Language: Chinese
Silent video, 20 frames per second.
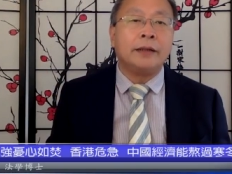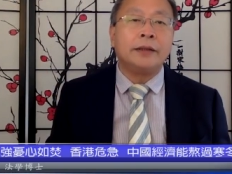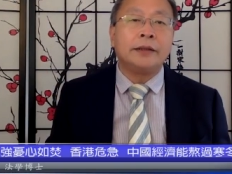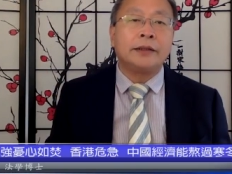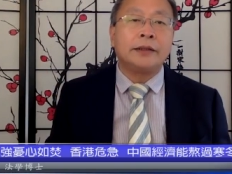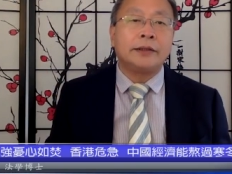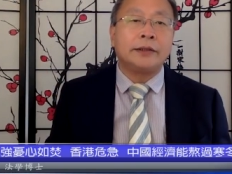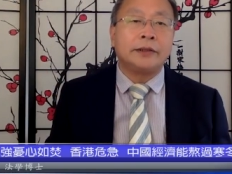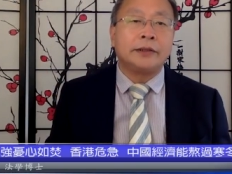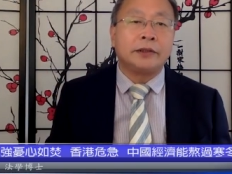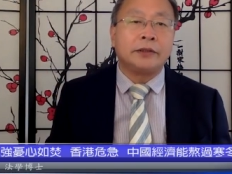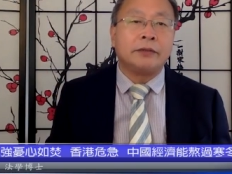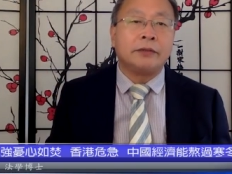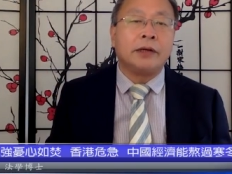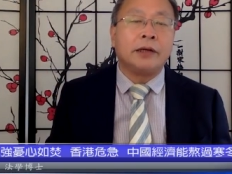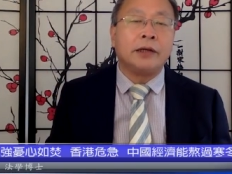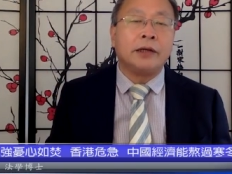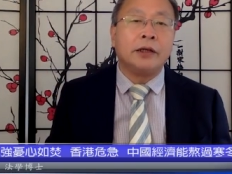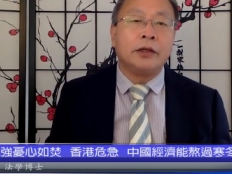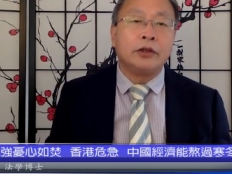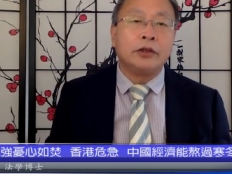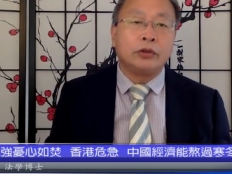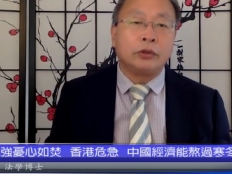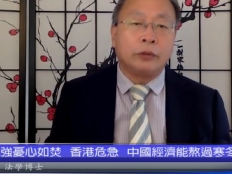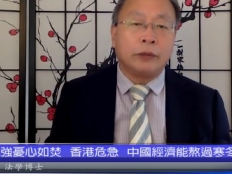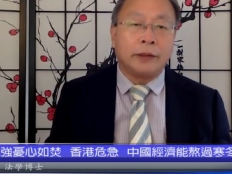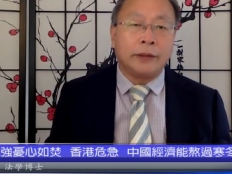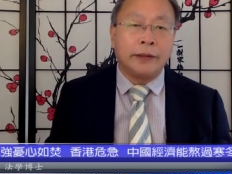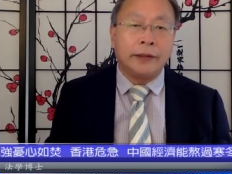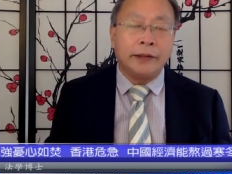四十万，
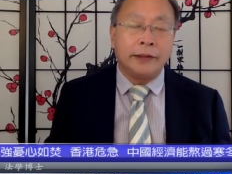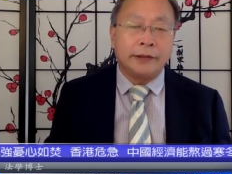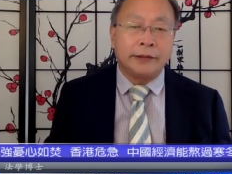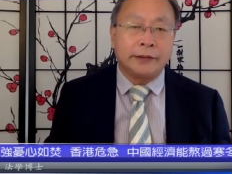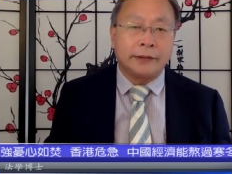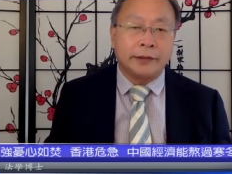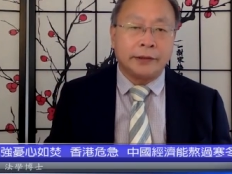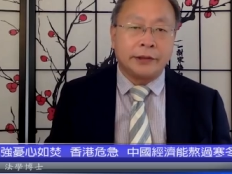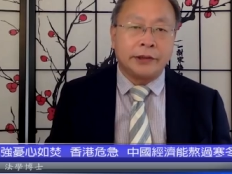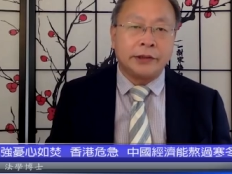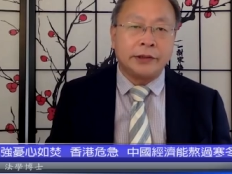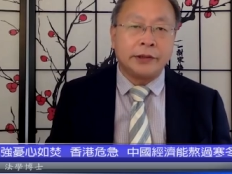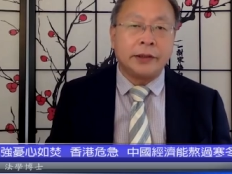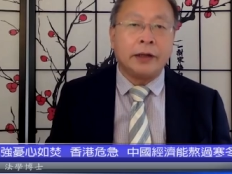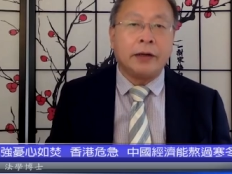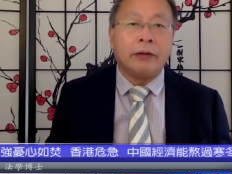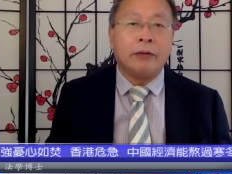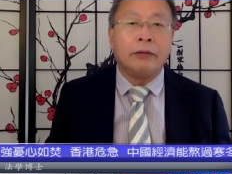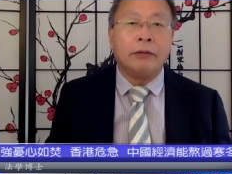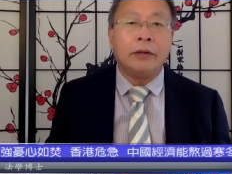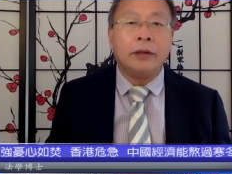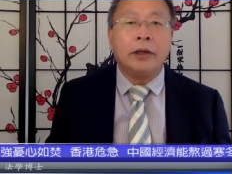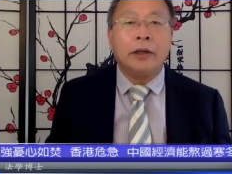创历史的新高；